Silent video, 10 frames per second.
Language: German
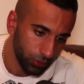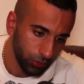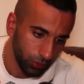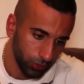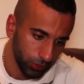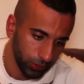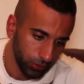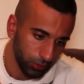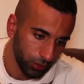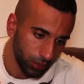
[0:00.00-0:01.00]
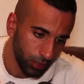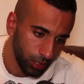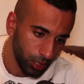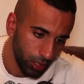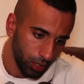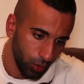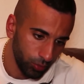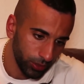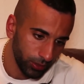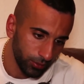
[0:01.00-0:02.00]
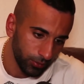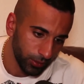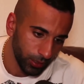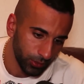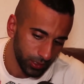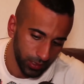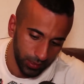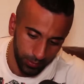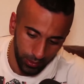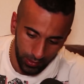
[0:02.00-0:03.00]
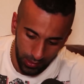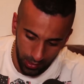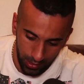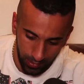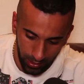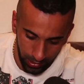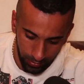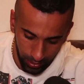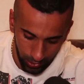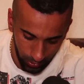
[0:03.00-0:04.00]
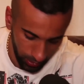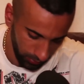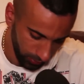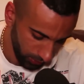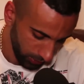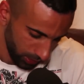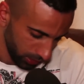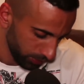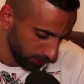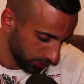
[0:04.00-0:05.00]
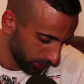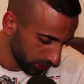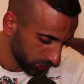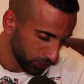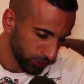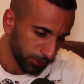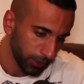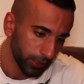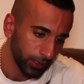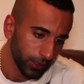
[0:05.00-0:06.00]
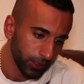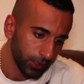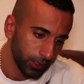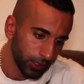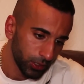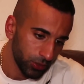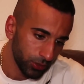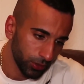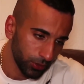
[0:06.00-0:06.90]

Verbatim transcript: Kurdo ist ein Homie. Wir haben uns letztes Mal gesehen, als wir in Heidelberg Show hatten, waren wir dann auch bei ihm in der shisha Schöne